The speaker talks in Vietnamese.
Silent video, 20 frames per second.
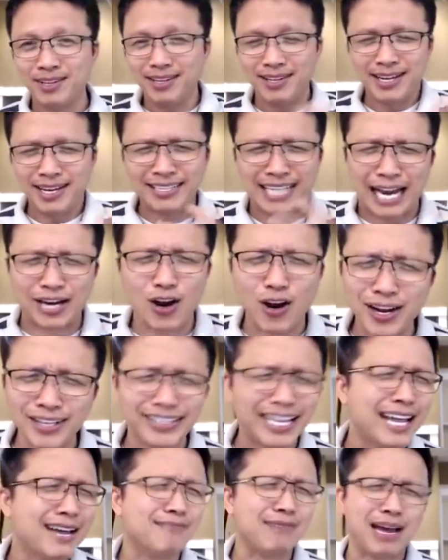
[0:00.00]
anh chả nói cái
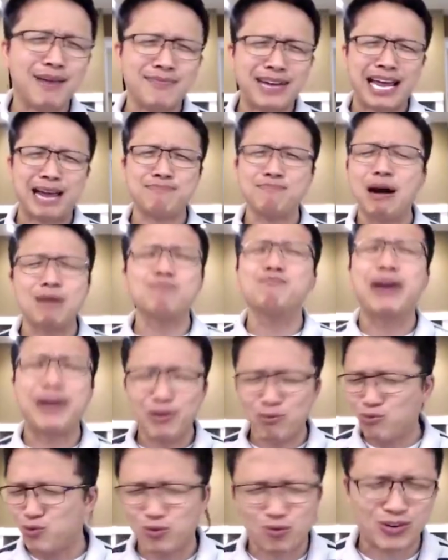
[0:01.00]
tiếng mà em nghe bực mình
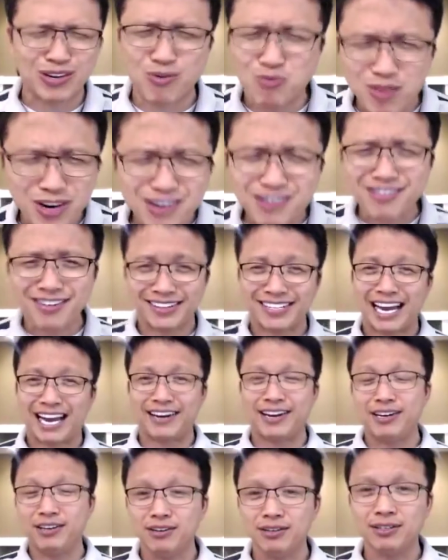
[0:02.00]
không ứa cha
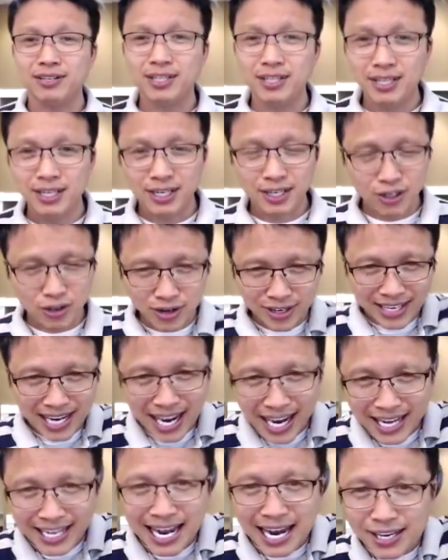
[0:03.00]
này được rồi cha
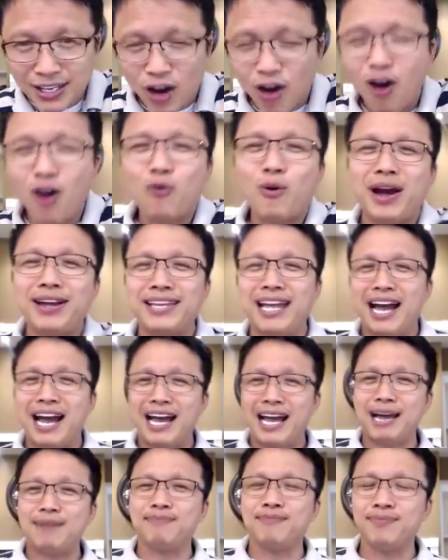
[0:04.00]
hay dắt chó qua nhà
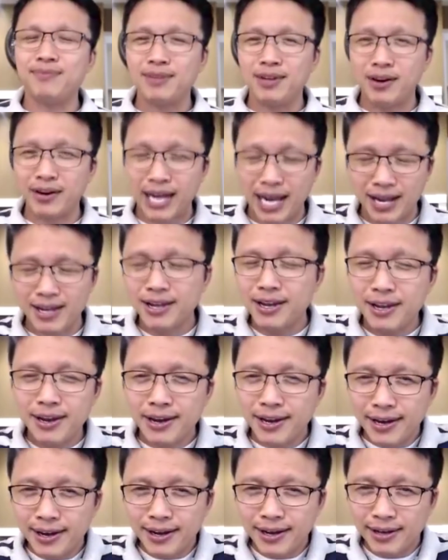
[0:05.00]
em ok
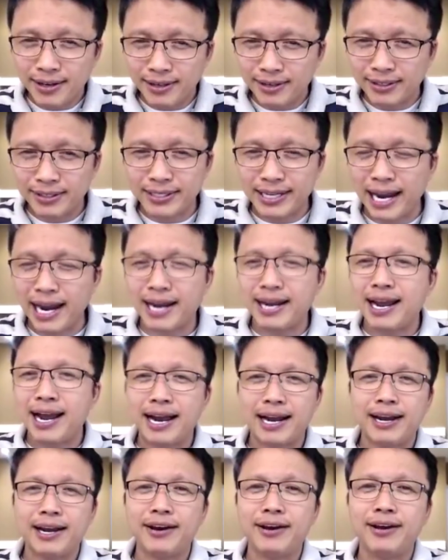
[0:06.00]
ờ, sáng ra
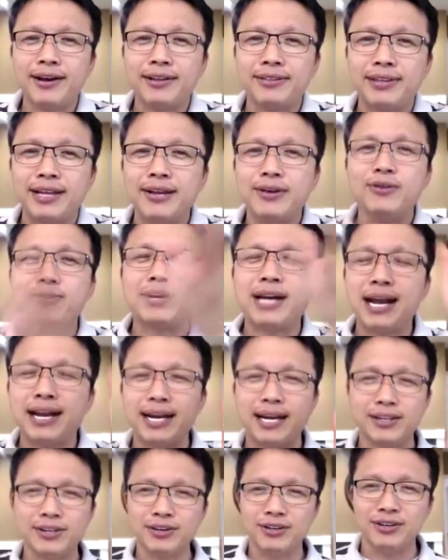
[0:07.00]
cái nó tiểu một cái ngay
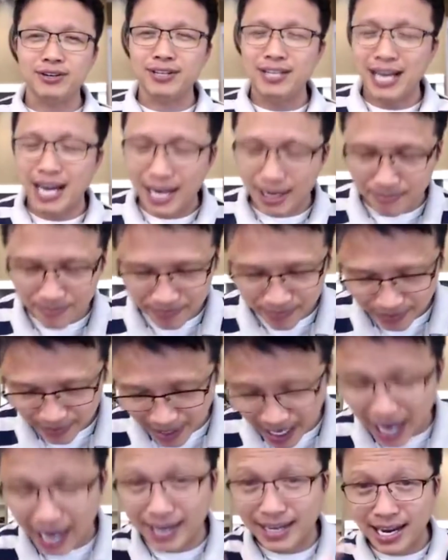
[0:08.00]
trước cửa nhà đó
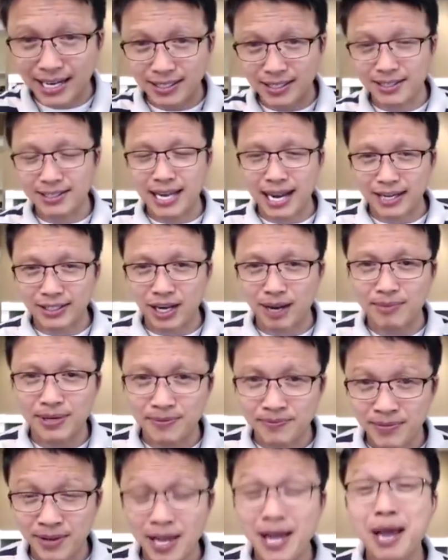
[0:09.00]
anh giả sử cho làm sao đó
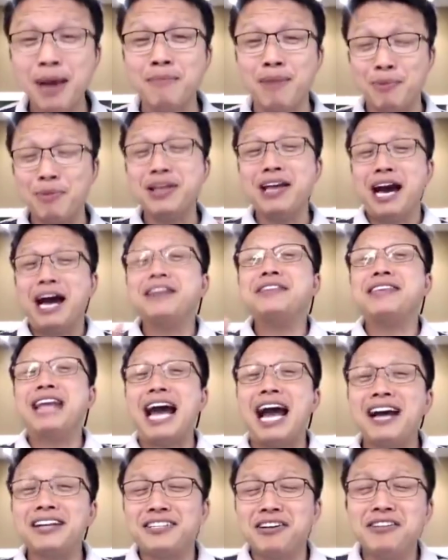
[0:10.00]
mà bây giờ anh
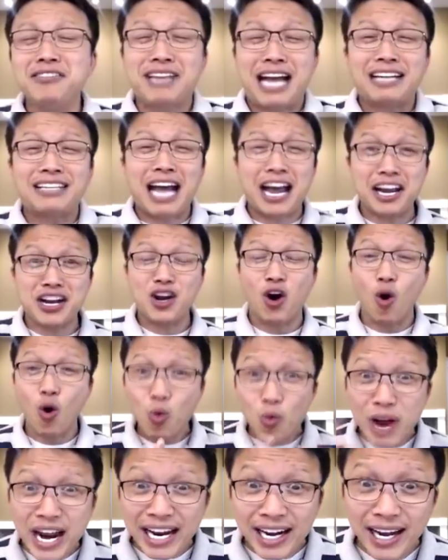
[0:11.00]
giả sử anh chả thay đổi
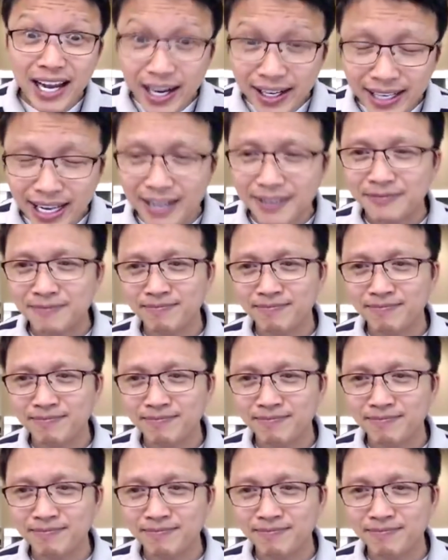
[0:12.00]
quyết liệt nha